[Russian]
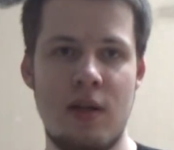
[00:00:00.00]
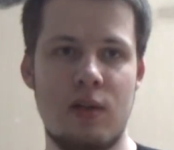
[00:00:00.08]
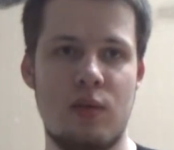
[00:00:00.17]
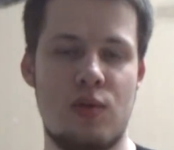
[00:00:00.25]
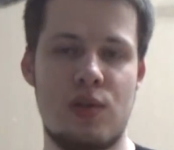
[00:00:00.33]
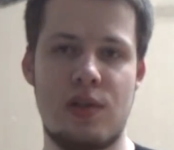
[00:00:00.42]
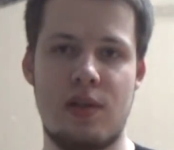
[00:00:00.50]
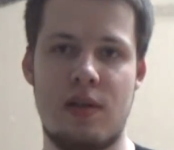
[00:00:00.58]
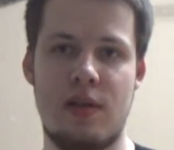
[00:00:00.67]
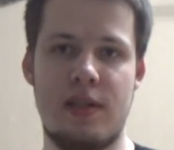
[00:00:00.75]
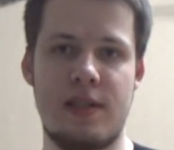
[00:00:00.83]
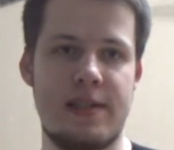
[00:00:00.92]
То есть
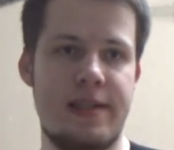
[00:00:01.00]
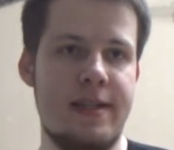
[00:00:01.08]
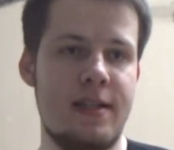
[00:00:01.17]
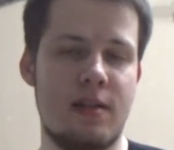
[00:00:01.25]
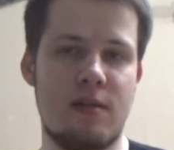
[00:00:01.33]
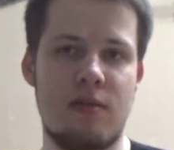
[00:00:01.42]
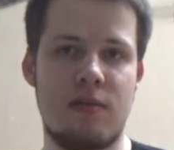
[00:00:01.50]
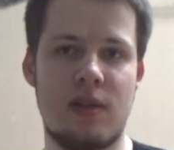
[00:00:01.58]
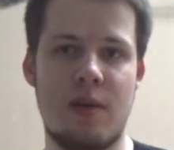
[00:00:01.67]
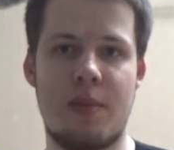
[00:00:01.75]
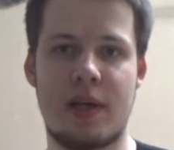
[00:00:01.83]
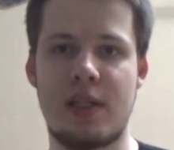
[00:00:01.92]
э, из лидеров
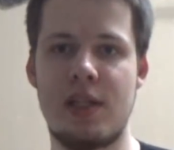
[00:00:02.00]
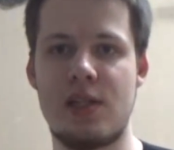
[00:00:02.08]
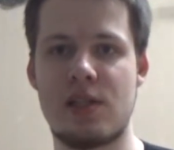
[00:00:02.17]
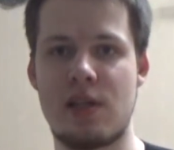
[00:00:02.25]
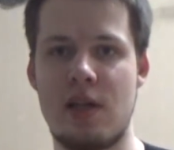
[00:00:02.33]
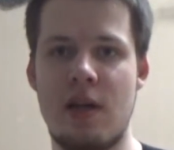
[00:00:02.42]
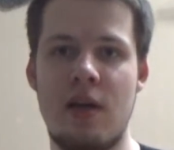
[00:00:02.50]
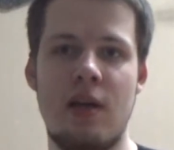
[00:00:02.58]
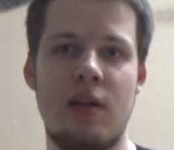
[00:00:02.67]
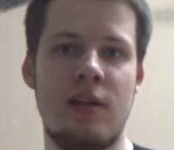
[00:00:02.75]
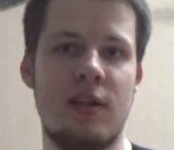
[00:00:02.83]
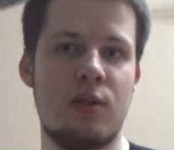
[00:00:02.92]
там практически
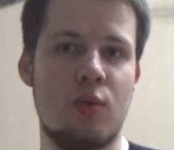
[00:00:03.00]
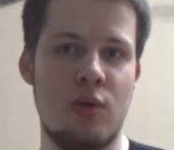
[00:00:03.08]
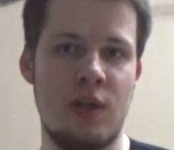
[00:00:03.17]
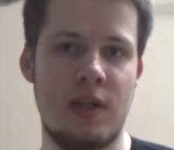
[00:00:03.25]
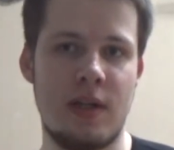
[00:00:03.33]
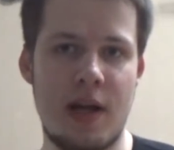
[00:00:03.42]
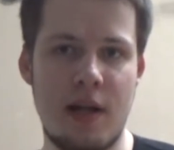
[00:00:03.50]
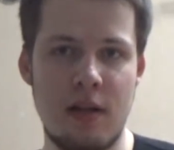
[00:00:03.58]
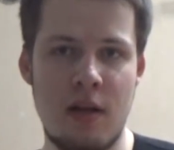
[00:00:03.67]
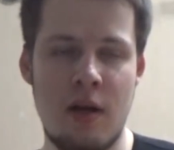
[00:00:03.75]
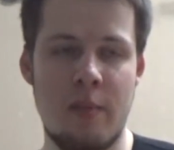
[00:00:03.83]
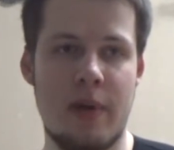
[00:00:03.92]
никто не играл,